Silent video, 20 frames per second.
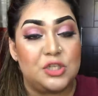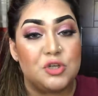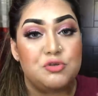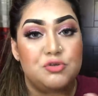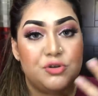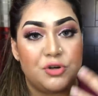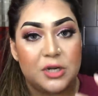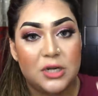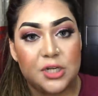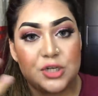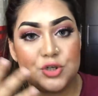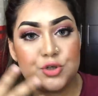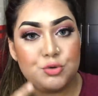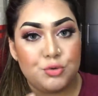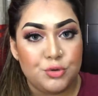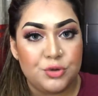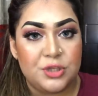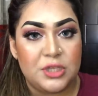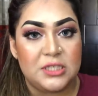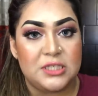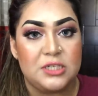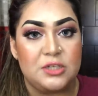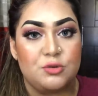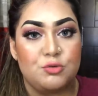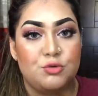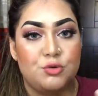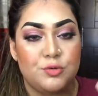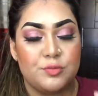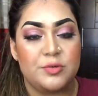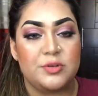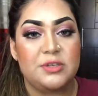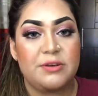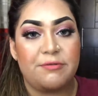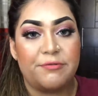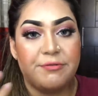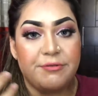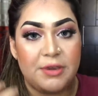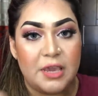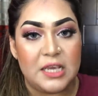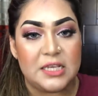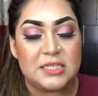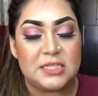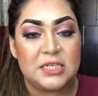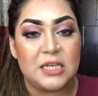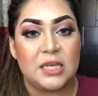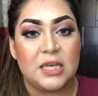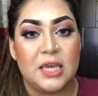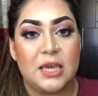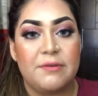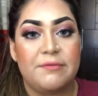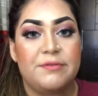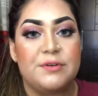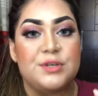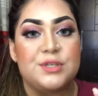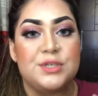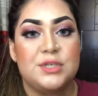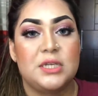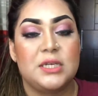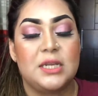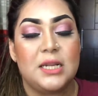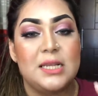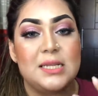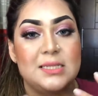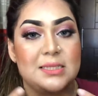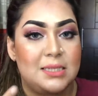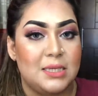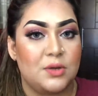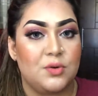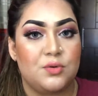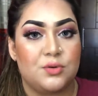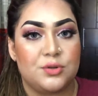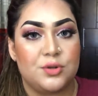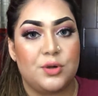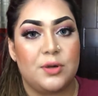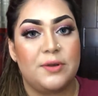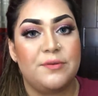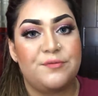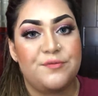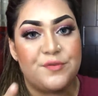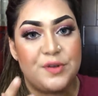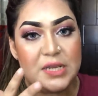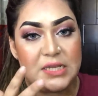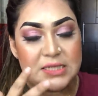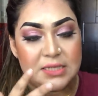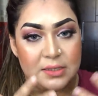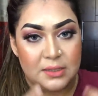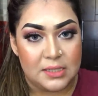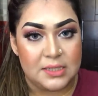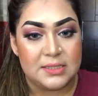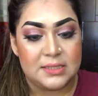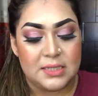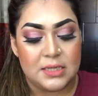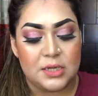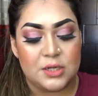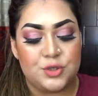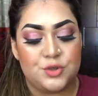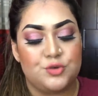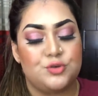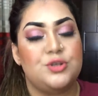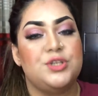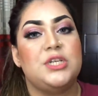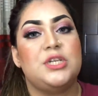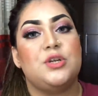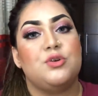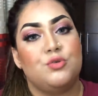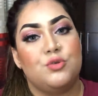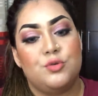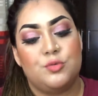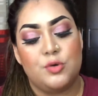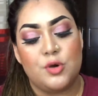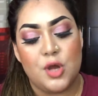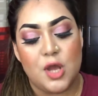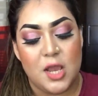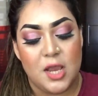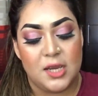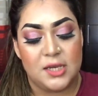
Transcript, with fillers: টিউটোরিয়ালের শুরুতে যেটা করব যে ফেসটাকে ফার্স্টে ক্লিনজিং করতে হয় ফেস ক্লিনজিংয়ের জন্য যেটা করব